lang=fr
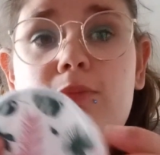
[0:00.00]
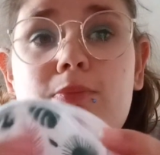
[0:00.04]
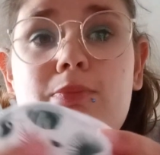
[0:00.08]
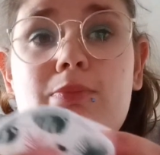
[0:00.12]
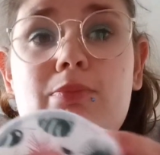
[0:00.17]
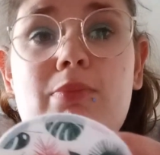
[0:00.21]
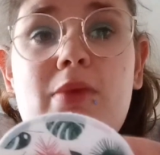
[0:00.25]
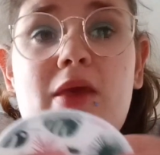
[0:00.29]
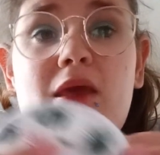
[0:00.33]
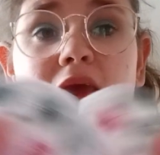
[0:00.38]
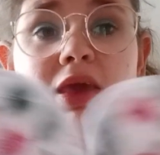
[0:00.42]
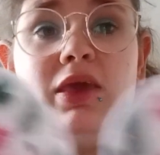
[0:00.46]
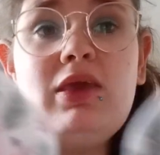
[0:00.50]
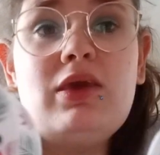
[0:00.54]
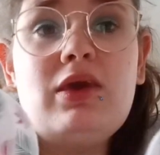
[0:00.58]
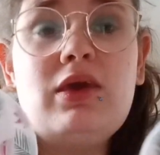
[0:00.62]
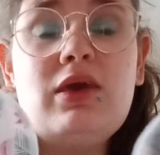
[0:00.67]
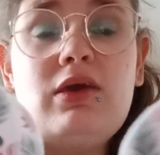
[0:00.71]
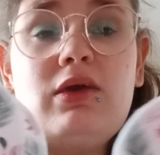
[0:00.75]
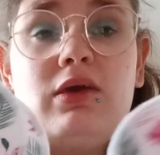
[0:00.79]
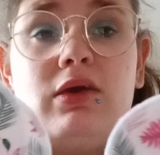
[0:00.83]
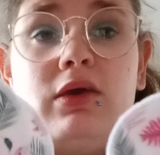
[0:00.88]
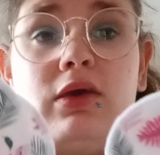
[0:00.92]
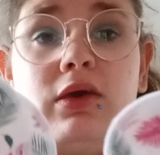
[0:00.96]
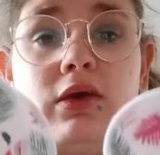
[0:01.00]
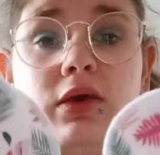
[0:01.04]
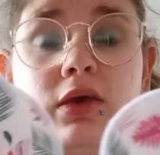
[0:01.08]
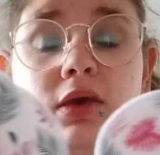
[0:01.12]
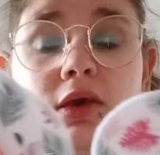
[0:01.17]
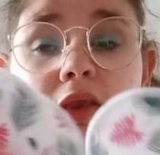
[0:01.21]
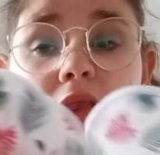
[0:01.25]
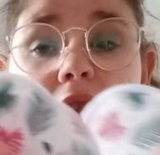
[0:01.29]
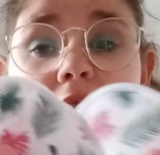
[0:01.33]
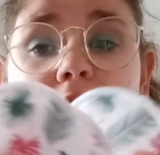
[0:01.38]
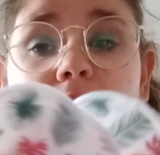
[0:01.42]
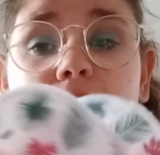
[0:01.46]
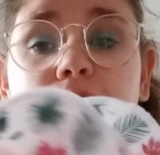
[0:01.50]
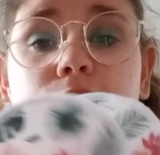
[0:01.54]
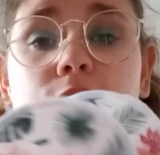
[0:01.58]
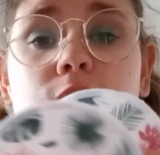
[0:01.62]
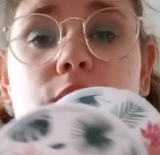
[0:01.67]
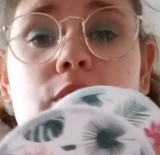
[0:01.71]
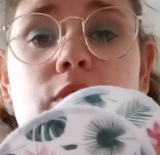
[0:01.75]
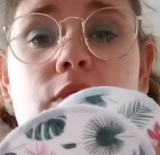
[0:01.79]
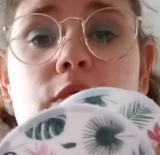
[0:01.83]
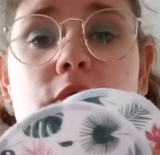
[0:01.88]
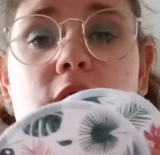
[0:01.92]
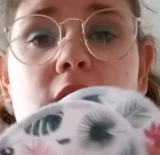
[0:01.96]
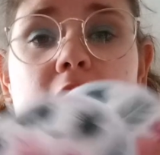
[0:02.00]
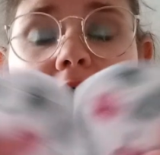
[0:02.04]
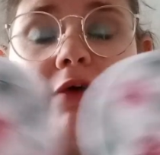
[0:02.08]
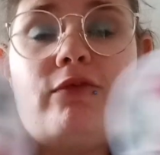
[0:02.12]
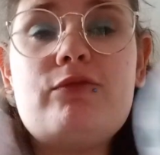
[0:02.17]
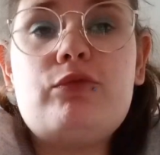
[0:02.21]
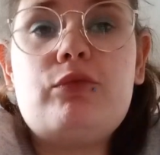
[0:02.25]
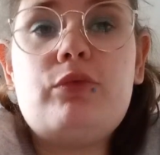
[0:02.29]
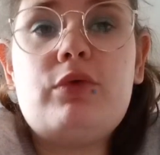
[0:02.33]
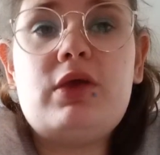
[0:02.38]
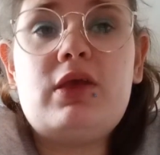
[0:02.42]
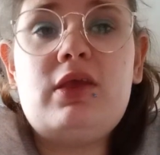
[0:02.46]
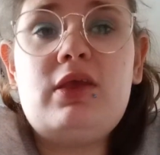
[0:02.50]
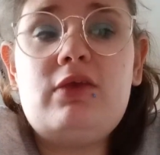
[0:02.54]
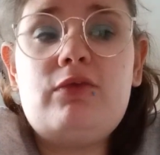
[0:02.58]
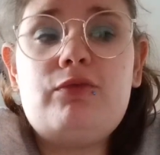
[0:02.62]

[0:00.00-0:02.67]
Mais il faut avouer,